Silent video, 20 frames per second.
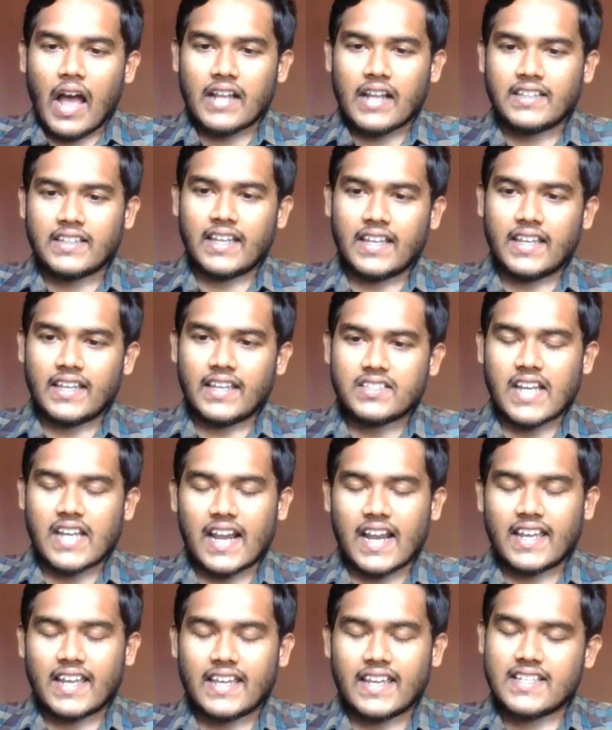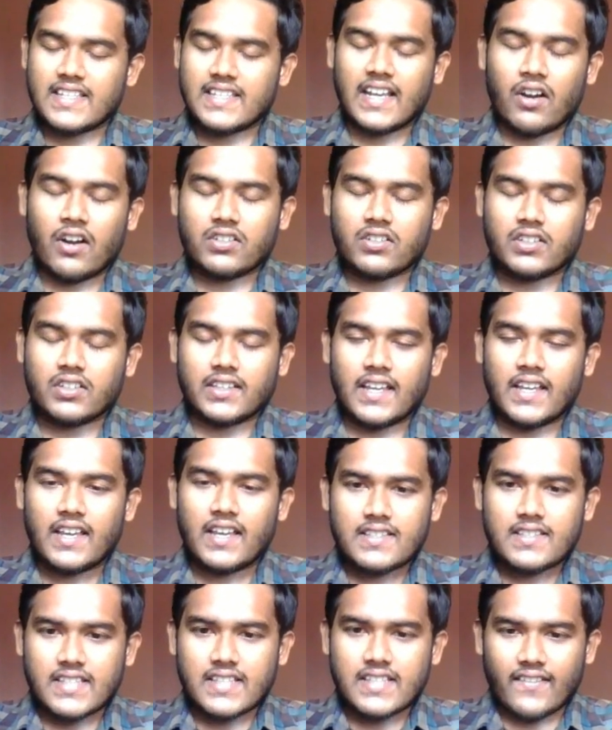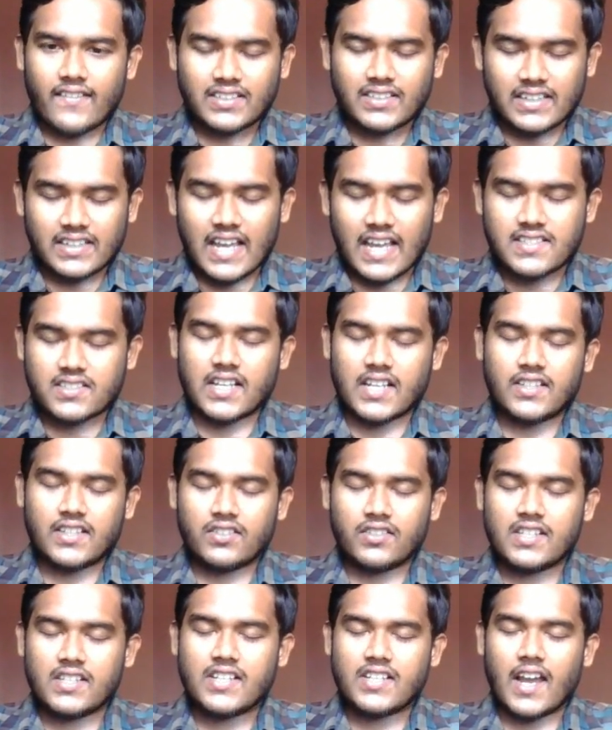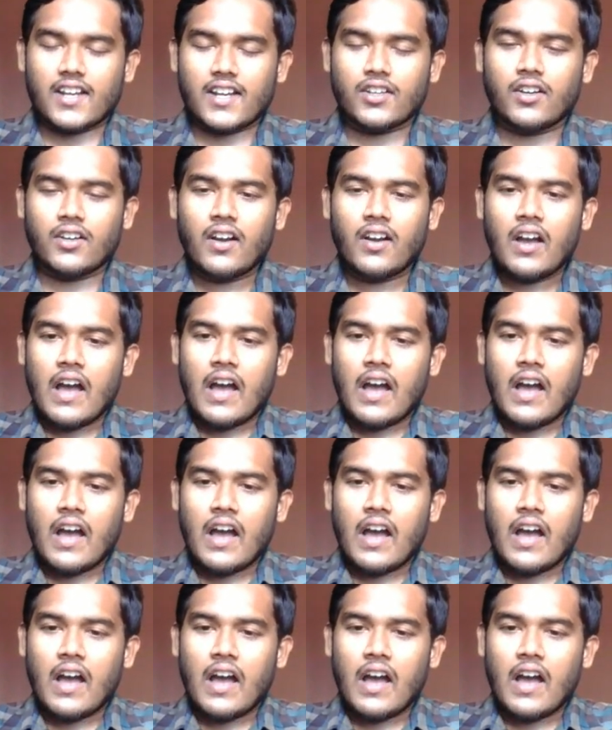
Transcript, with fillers: అది చాలా ఈజీగా ఉంటుంది సెవెంత్ క్లాస్ చదివితే చాలు